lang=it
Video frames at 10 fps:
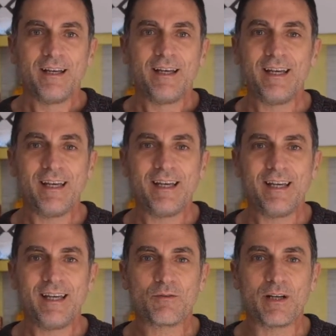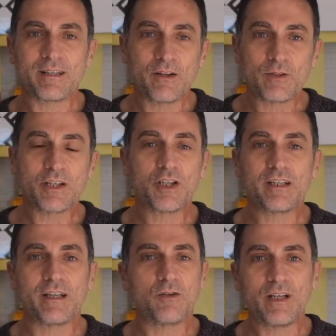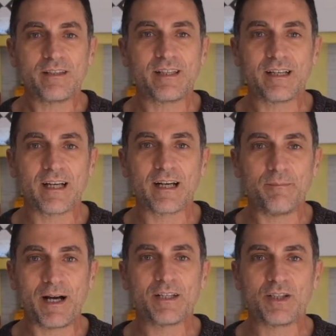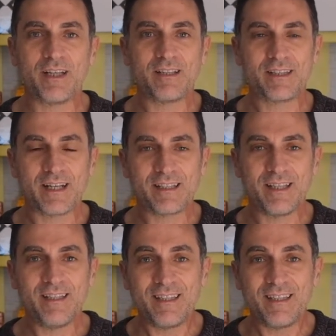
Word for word: e quella seconda scelta non è stata capace di essere